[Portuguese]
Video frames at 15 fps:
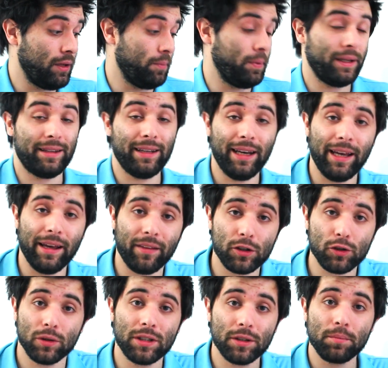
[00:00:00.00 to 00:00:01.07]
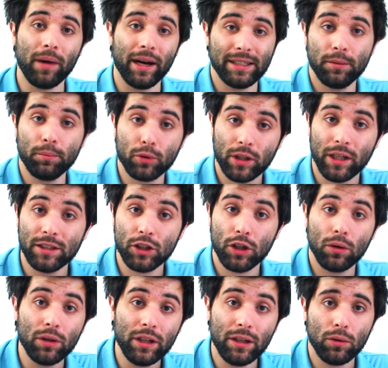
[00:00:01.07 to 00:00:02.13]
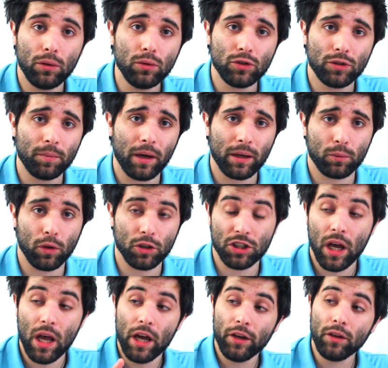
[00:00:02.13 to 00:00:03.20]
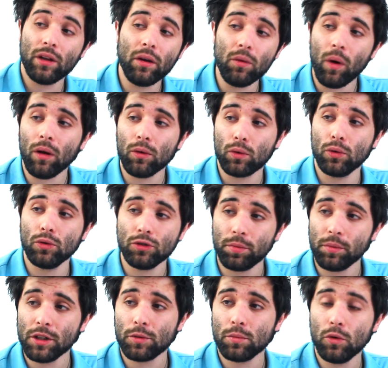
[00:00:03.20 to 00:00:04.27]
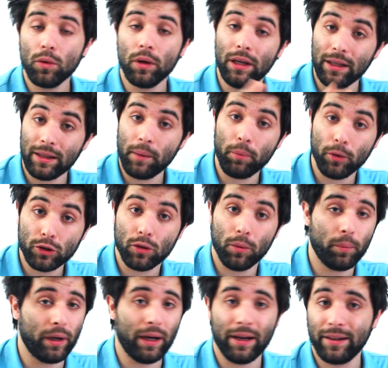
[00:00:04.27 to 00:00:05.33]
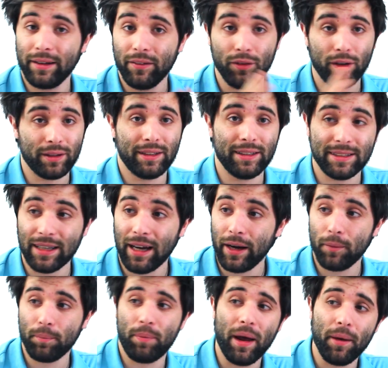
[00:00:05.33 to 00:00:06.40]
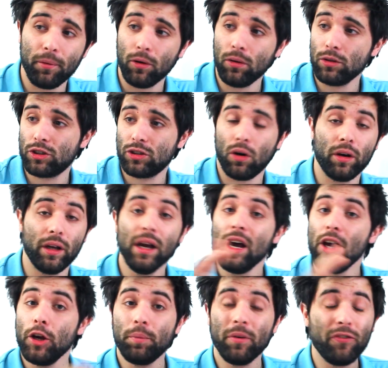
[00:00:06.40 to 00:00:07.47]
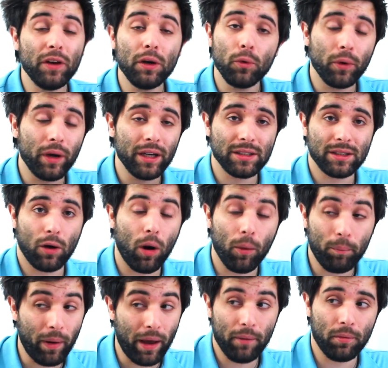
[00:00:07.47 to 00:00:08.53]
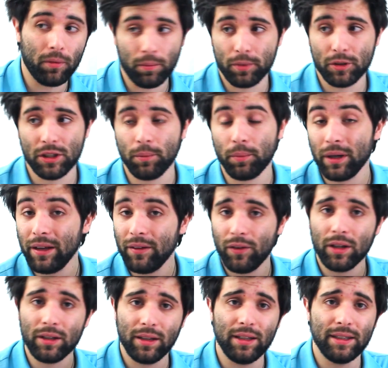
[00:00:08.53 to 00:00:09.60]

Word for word: que a bateria é das coisas mais importantes que eu ligo num smartwatch. Eu tenho alguns mesmo e até posso comparar a nível de design, Pebble, Sony, eu prefiro este ao Pebble, por exemplo, a nível de